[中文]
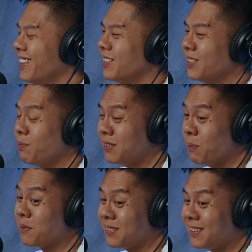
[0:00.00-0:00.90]
我觉得
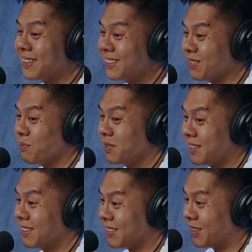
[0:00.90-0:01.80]
这不是铁齿不
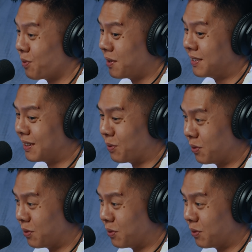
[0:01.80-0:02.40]
铁齿的问题，